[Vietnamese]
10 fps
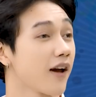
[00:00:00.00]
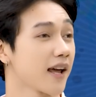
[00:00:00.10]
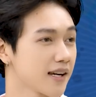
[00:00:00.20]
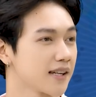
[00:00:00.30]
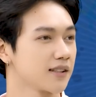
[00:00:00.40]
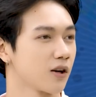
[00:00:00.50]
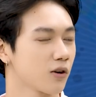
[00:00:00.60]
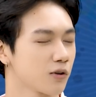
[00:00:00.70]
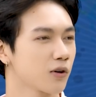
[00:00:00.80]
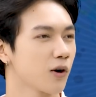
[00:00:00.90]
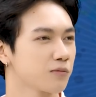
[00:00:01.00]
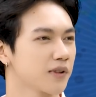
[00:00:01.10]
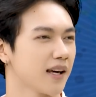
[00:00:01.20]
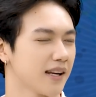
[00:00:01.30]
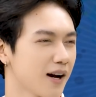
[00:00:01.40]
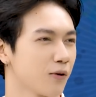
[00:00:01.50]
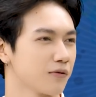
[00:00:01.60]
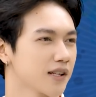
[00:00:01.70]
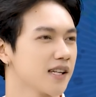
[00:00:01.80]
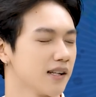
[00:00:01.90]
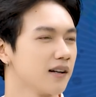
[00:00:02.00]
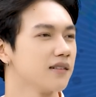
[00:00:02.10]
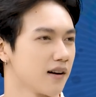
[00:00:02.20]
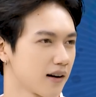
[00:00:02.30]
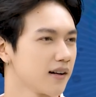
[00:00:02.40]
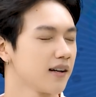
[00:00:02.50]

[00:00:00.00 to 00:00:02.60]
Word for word: fan ấy, nó cũng nó không thể nào phát triển hơn được.